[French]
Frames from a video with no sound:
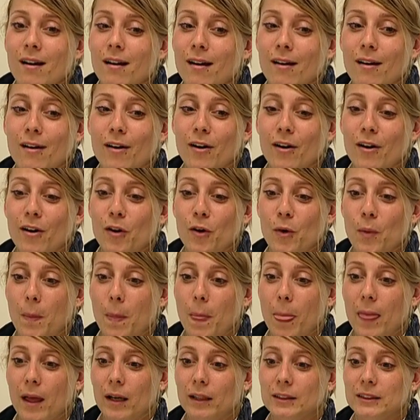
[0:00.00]
Euh,
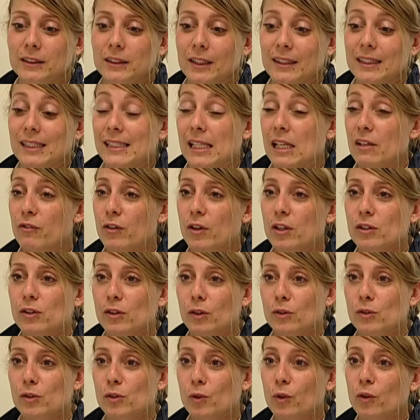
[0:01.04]
il y a des
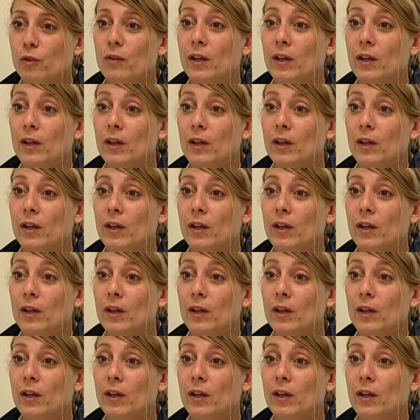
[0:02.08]
infrastructures